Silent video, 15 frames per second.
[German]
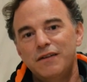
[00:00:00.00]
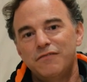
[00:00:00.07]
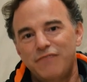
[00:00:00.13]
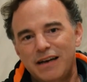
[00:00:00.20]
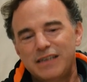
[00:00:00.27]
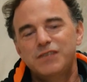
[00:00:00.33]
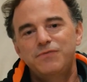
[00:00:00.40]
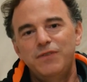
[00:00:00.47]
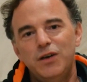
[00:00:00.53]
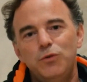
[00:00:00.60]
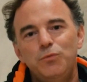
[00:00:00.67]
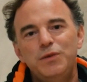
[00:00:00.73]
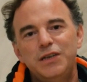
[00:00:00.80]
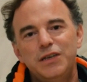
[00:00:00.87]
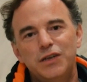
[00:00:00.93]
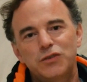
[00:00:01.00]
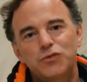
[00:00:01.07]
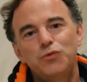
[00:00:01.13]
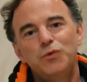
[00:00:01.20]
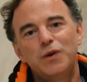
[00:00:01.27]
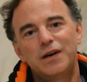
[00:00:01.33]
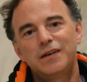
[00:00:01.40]
was wir über die
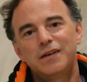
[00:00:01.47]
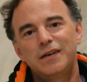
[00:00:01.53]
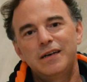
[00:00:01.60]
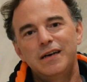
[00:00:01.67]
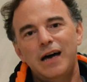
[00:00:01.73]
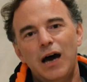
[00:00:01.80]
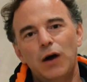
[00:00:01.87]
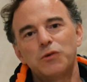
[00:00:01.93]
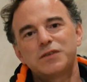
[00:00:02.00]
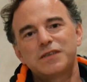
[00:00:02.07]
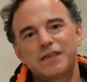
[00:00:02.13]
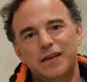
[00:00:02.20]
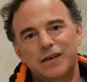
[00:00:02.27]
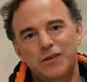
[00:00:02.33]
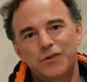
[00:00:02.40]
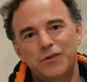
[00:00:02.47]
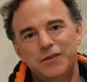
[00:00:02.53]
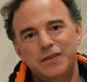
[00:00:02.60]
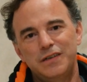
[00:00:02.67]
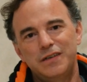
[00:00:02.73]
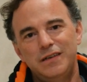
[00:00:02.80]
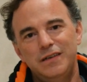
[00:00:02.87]
Natur aussagen
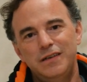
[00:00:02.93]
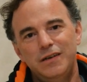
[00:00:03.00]
können.